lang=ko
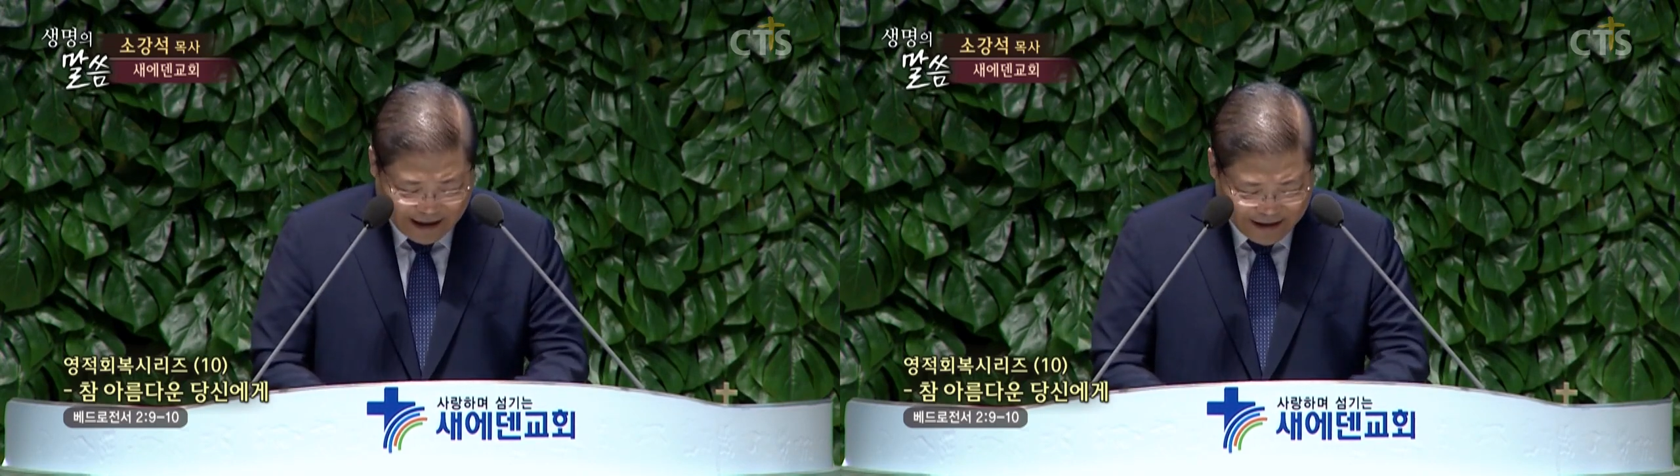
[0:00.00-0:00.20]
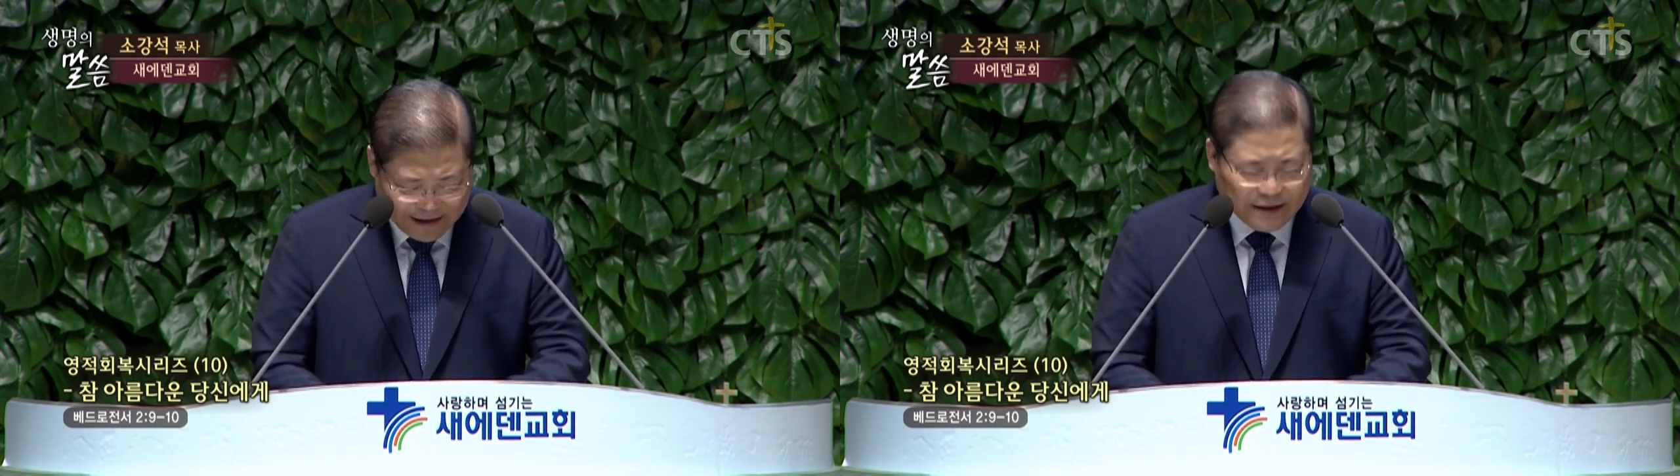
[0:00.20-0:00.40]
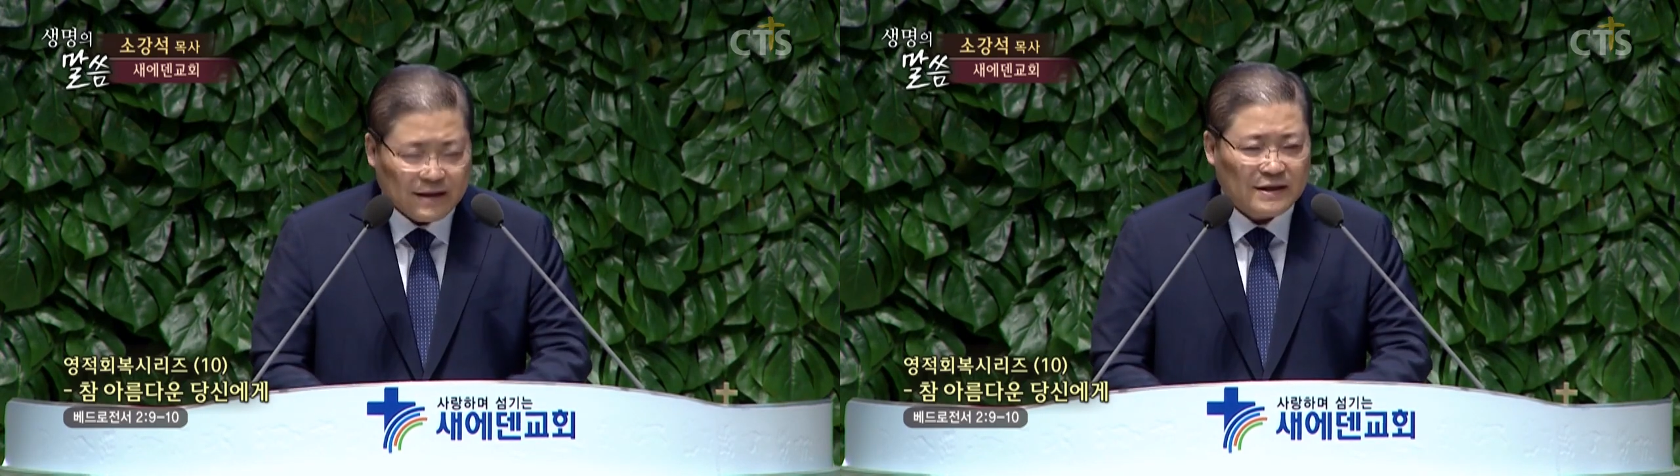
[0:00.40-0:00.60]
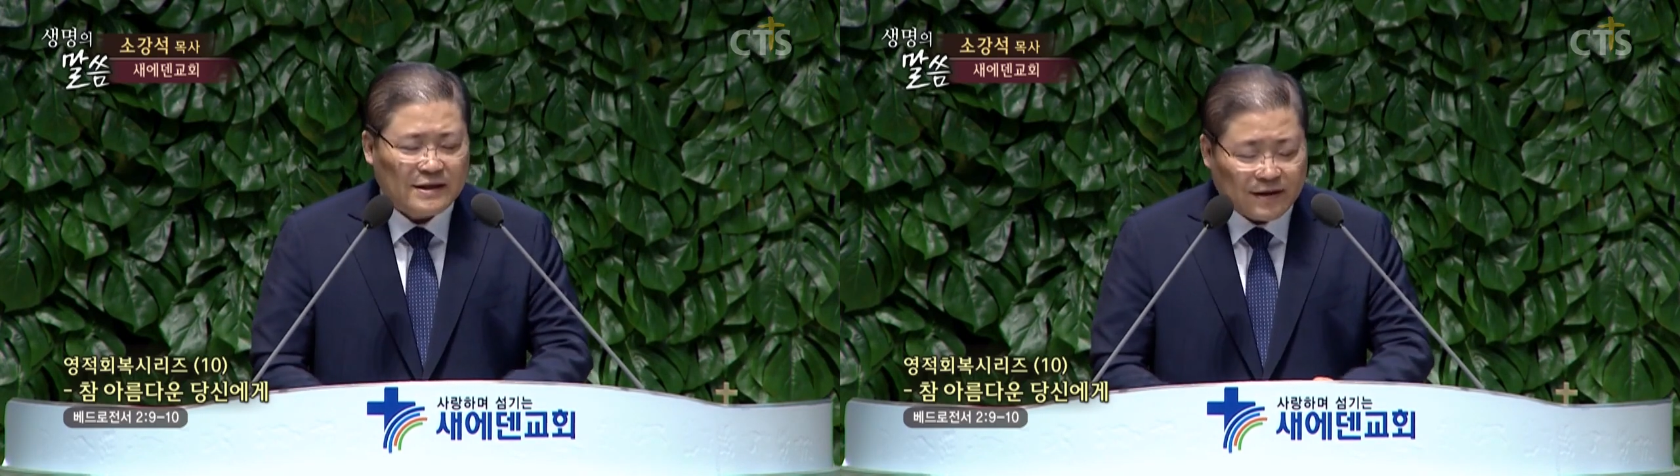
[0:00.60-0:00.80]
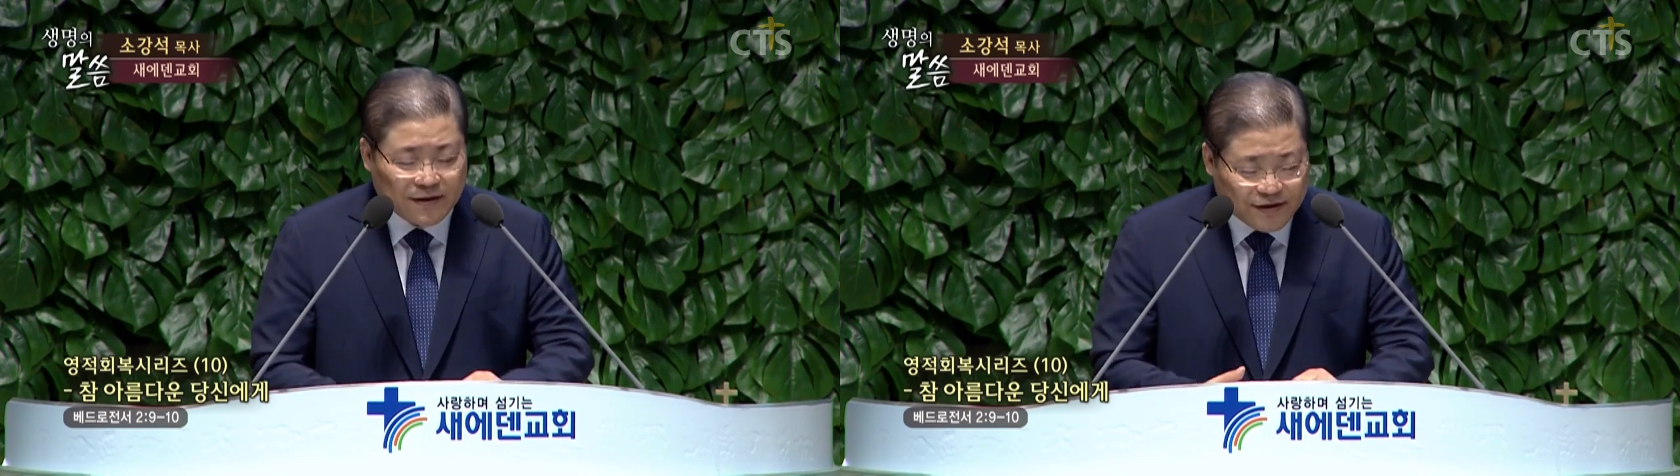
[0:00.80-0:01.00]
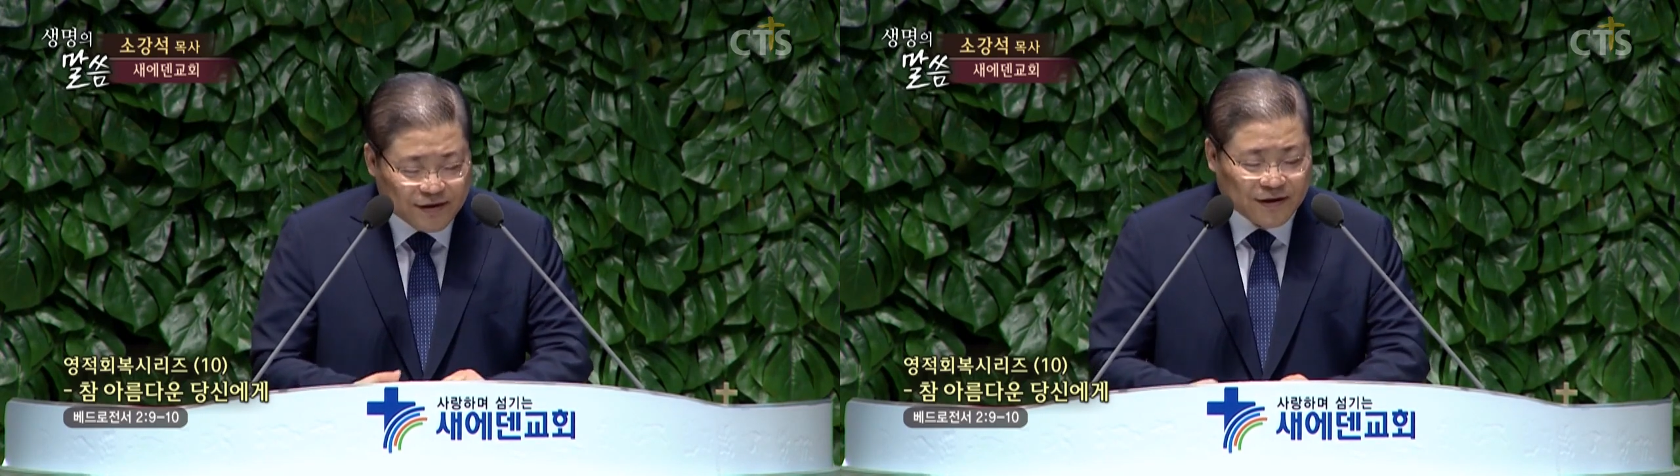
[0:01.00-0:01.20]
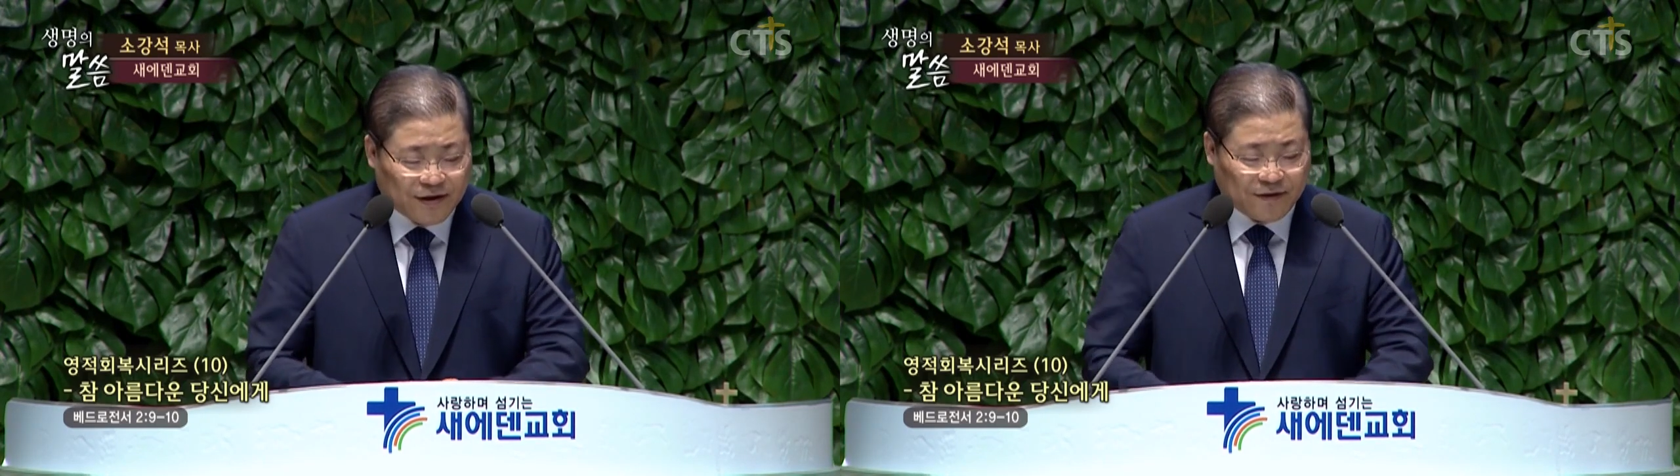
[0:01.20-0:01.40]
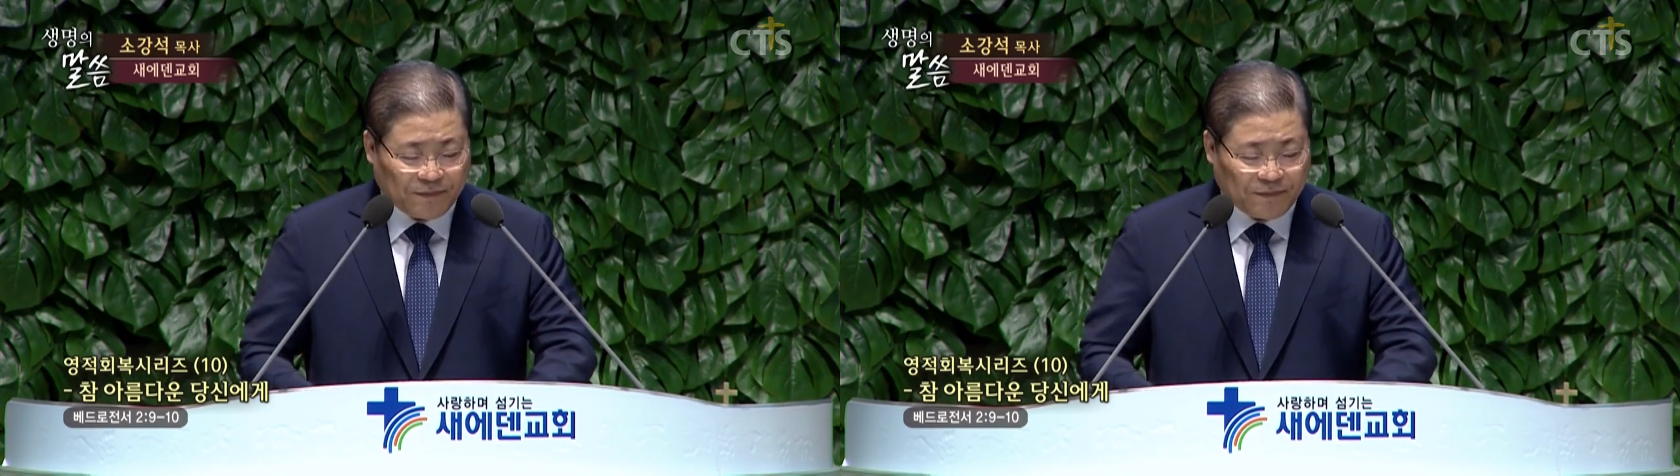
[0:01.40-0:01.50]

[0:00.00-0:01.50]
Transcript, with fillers: 라는 시를 썼어요.